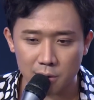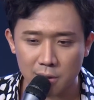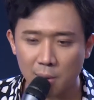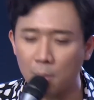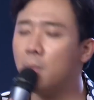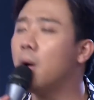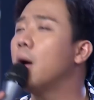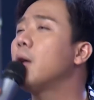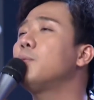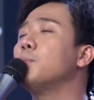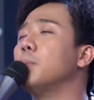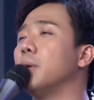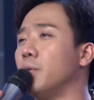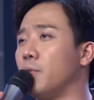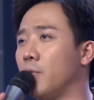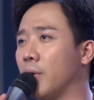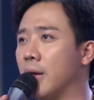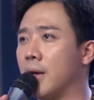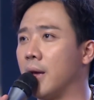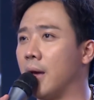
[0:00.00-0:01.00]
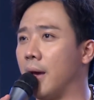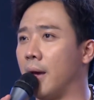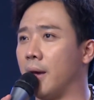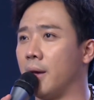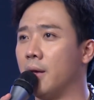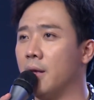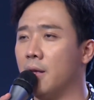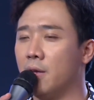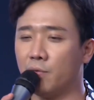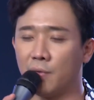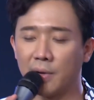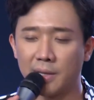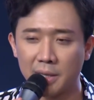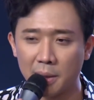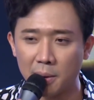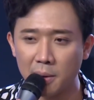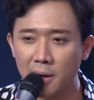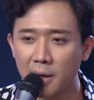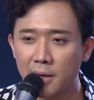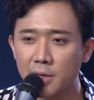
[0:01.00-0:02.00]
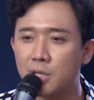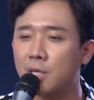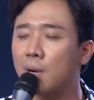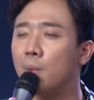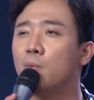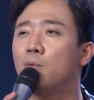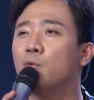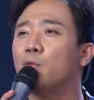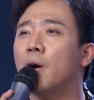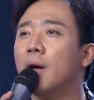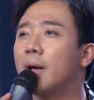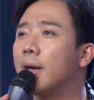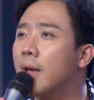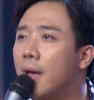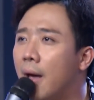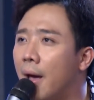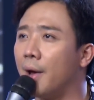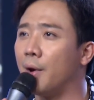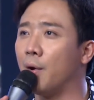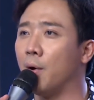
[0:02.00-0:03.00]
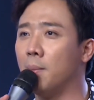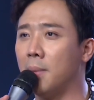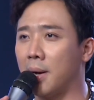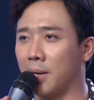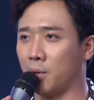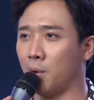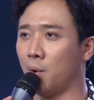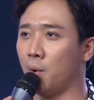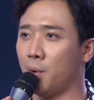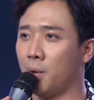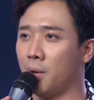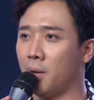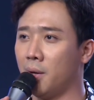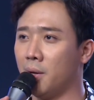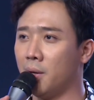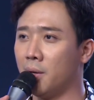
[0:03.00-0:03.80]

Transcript: sống hết mình với cái nghề. Và chỉ nên sống với cái nghề đó mà thôi